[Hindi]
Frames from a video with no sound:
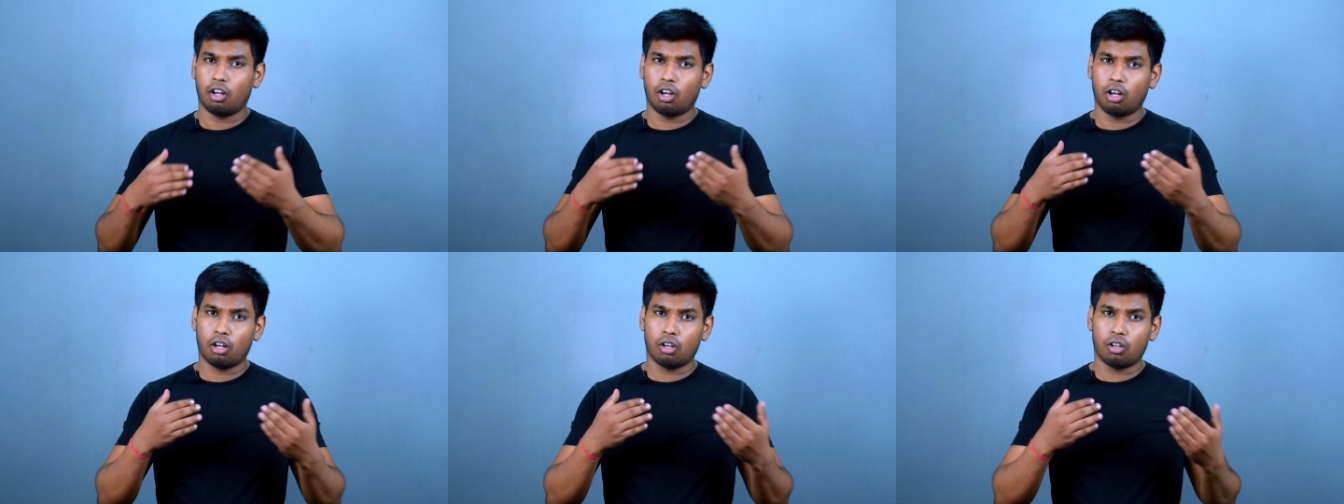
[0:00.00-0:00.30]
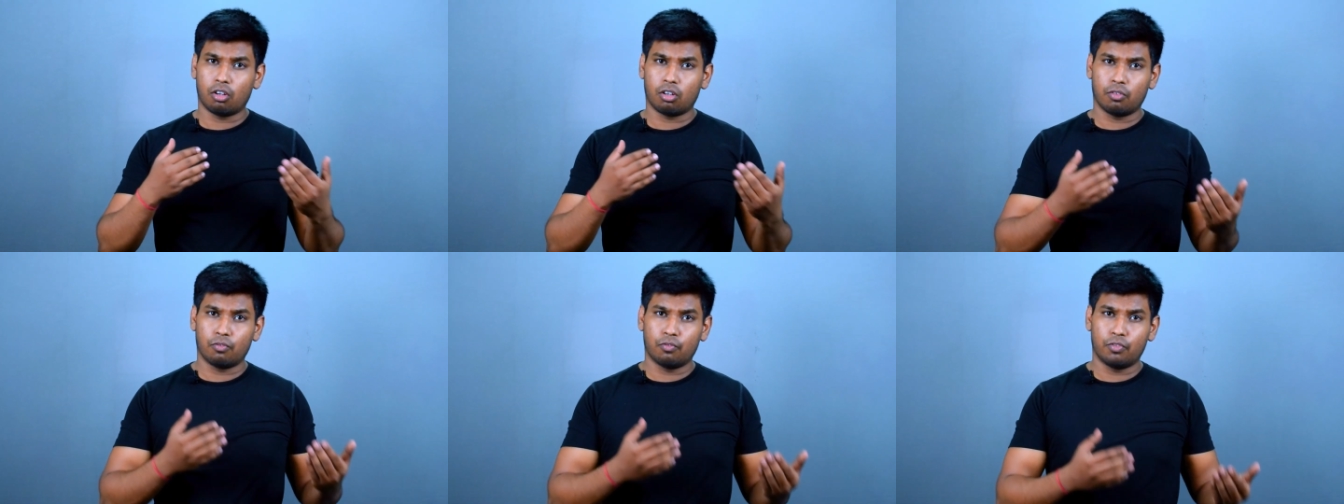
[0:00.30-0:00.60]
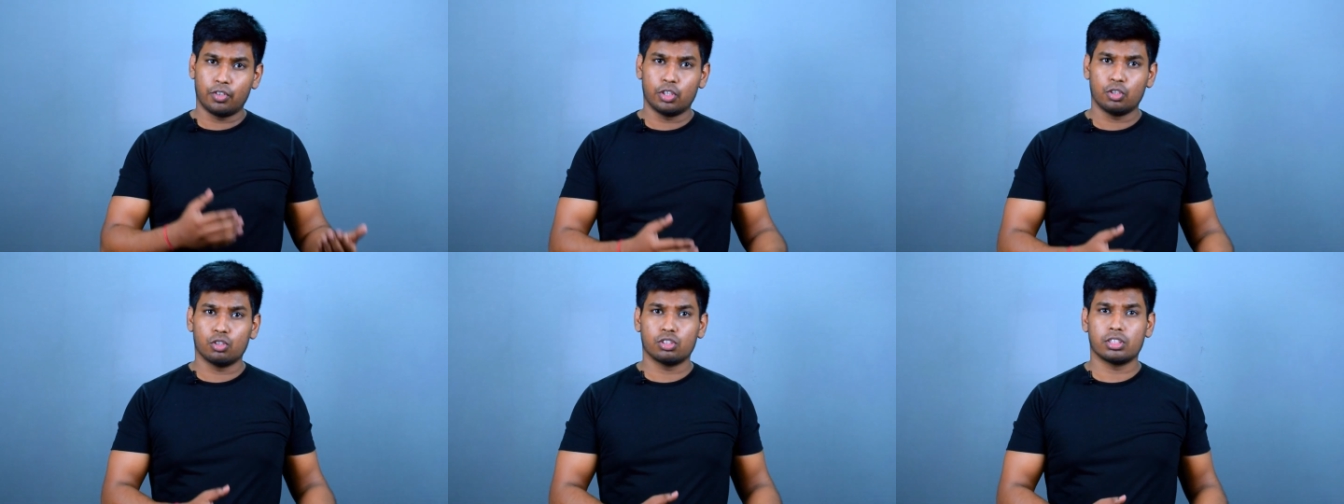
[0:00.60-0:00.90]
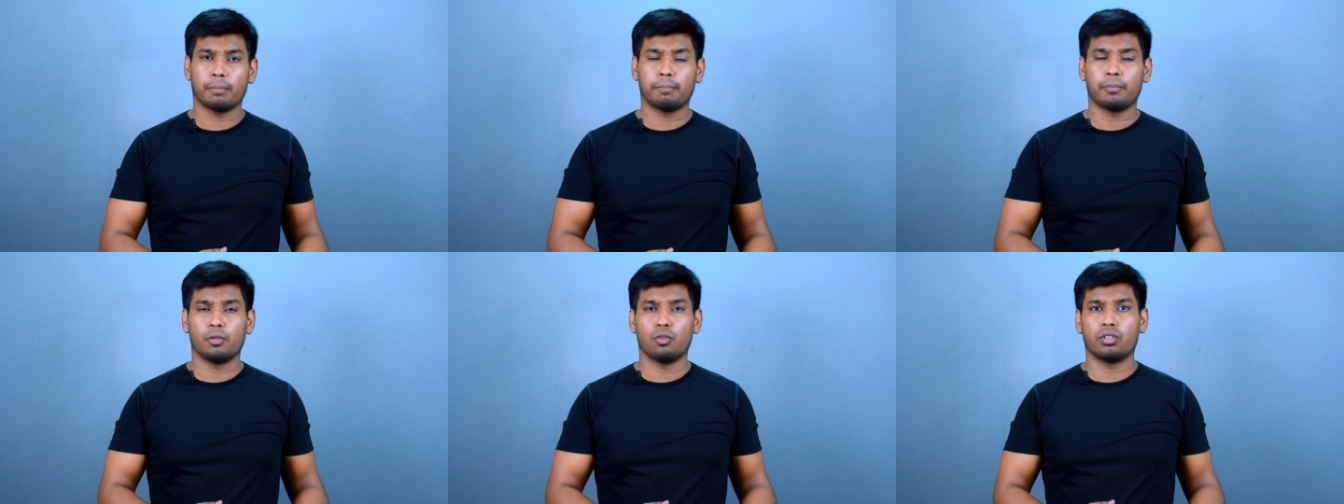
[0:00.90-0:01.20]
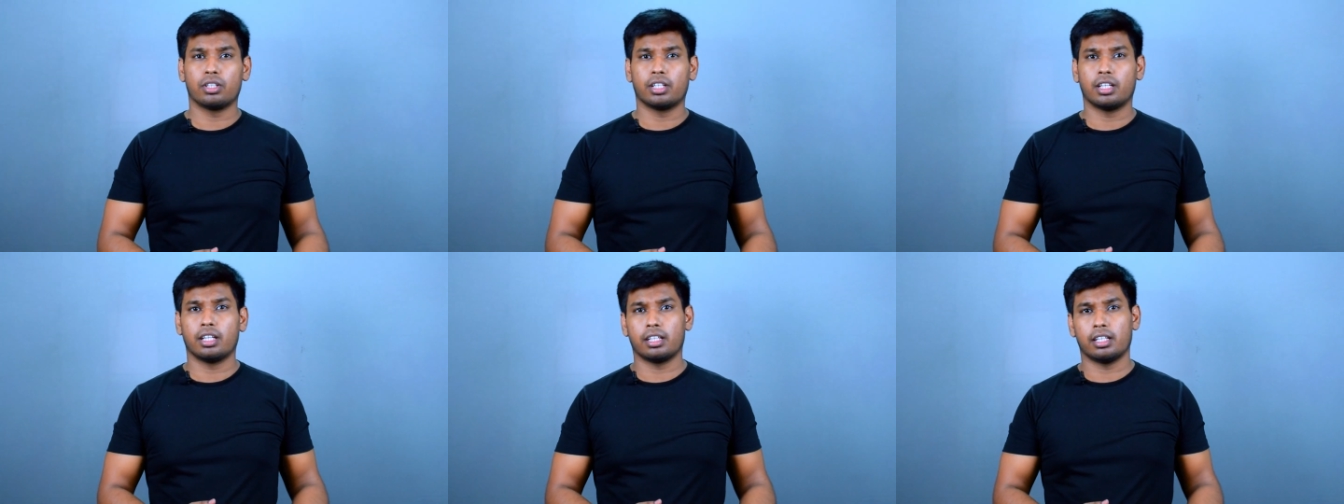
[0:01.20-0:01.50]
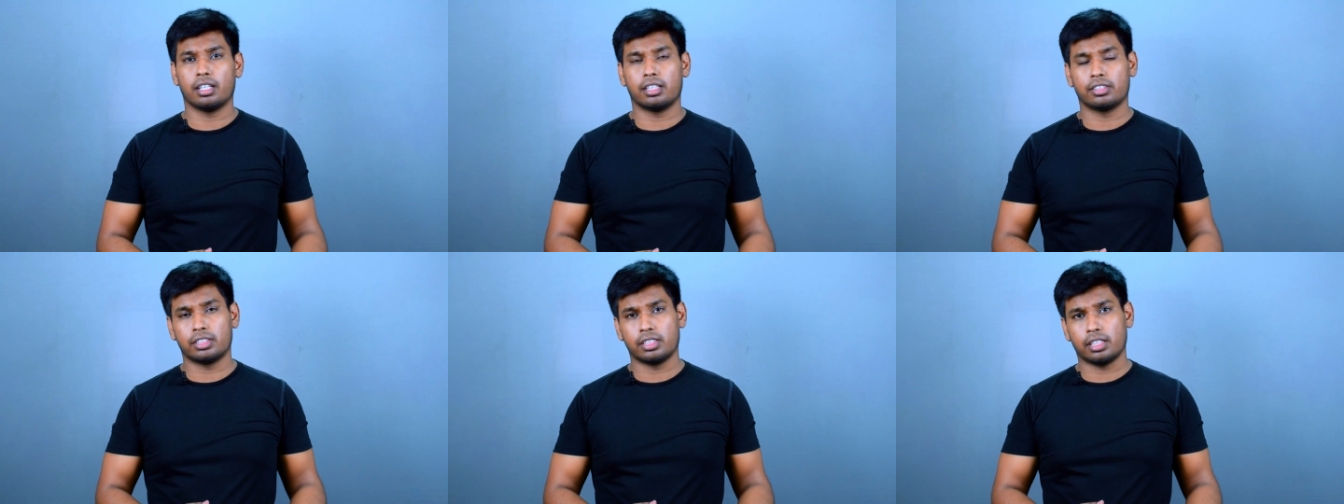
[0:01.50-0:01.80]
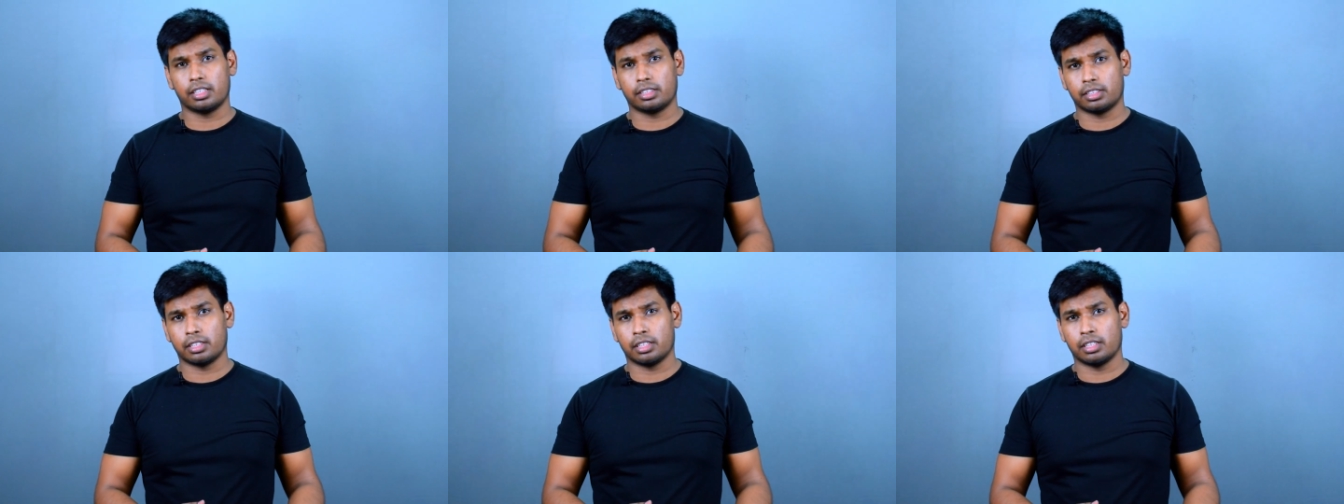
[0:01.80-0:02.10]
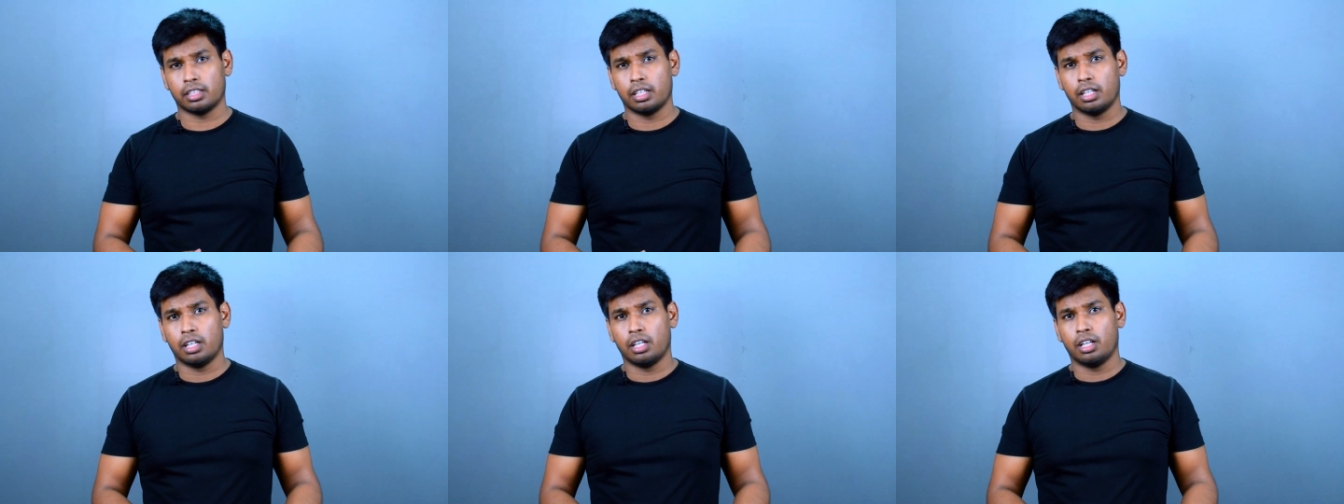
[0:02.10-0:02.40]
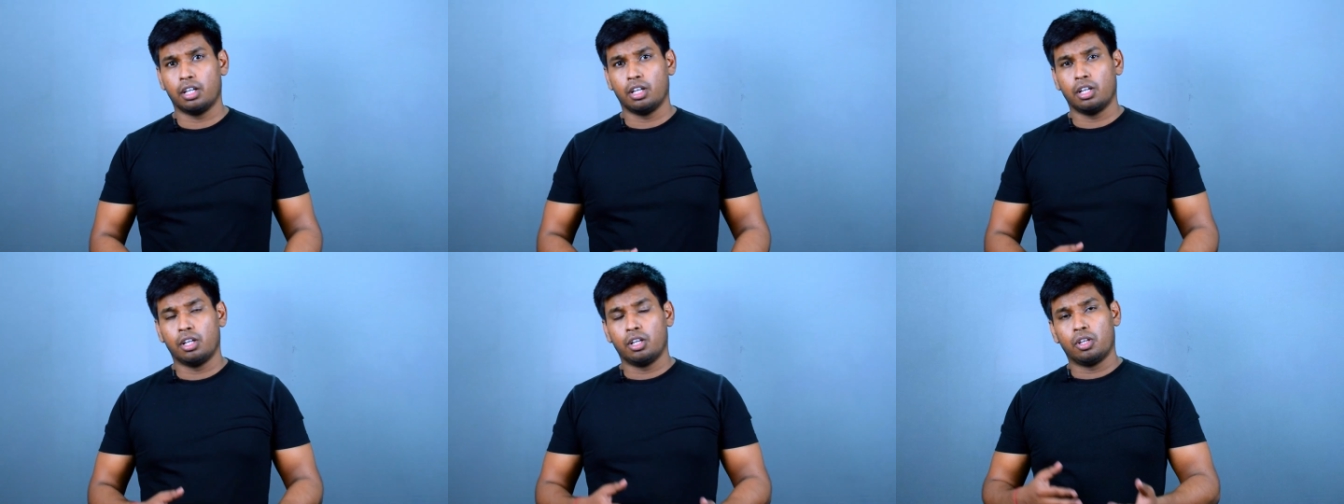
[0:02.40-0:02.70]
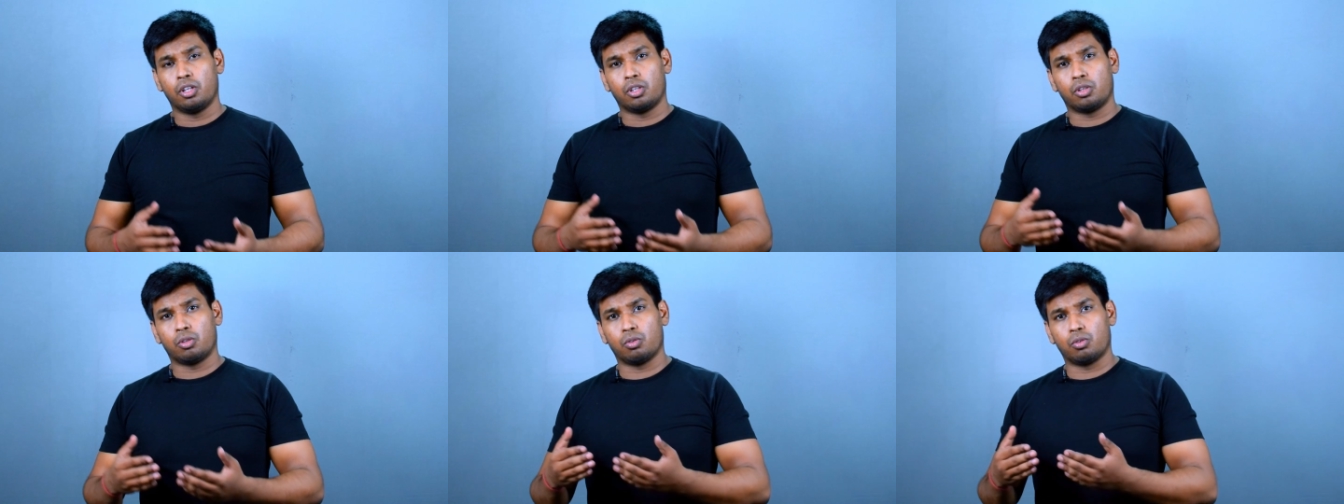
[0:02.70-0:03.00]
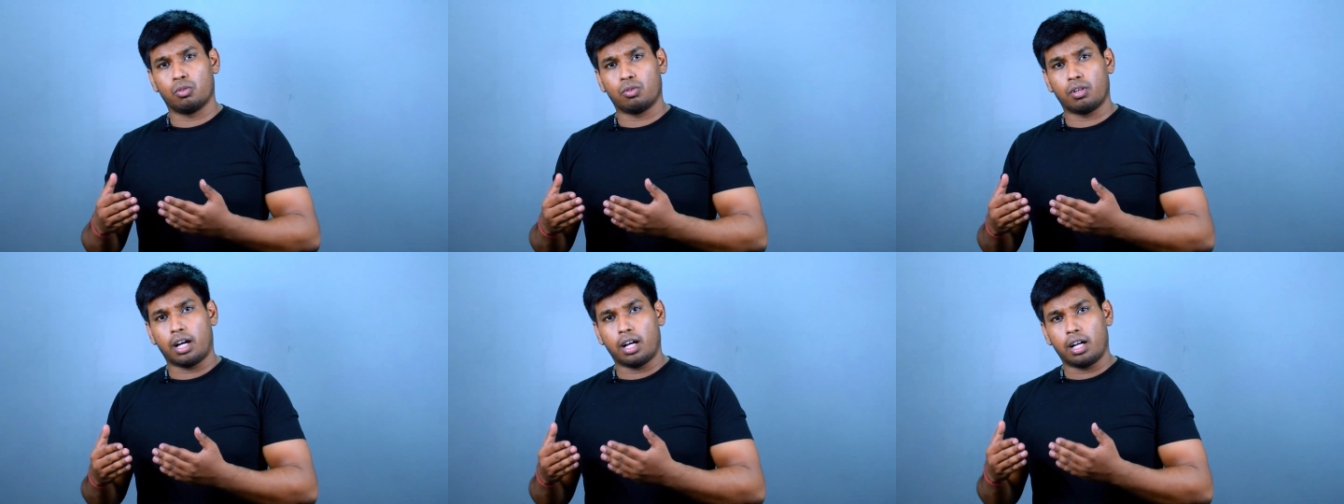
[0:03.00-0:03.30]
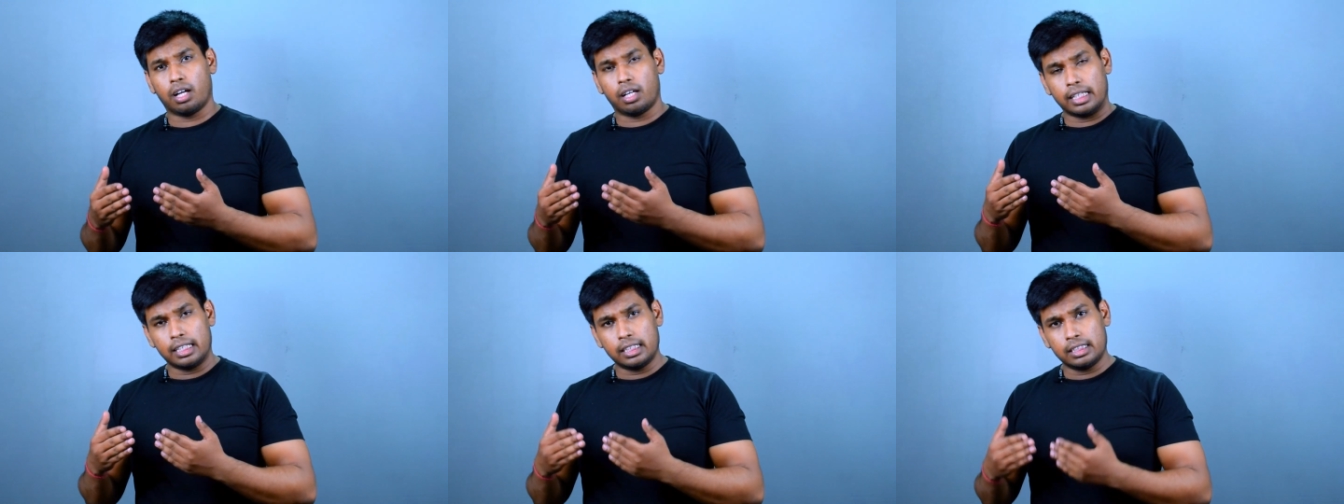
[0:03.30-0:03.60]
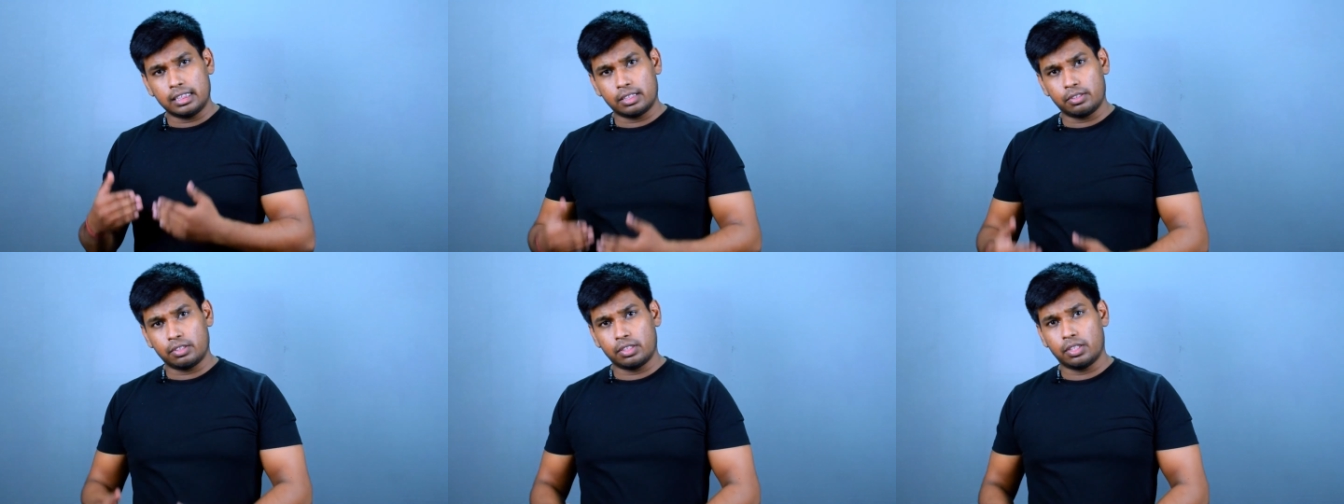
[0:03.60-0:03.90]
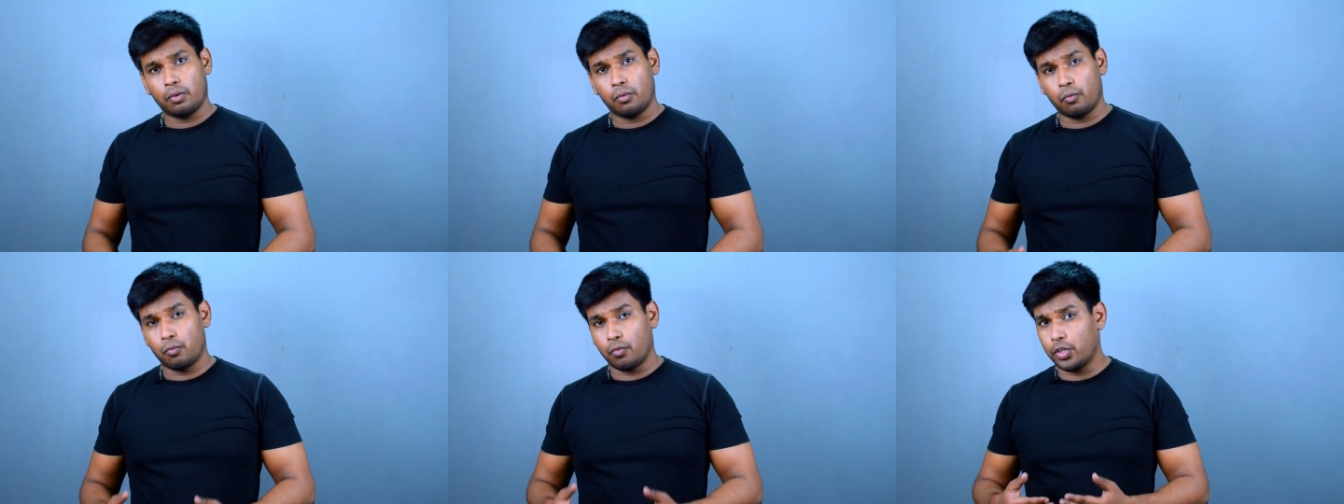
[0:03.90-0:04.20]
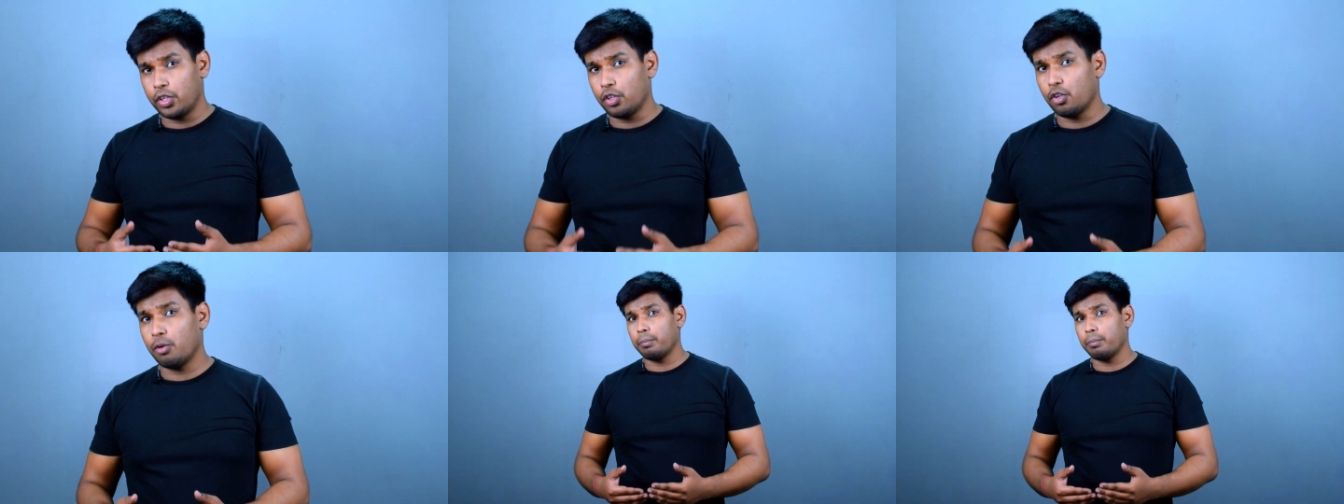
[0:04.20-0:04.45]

और वीडियोज अपलोड करें अच्छे अच्छे तो इस वीडियो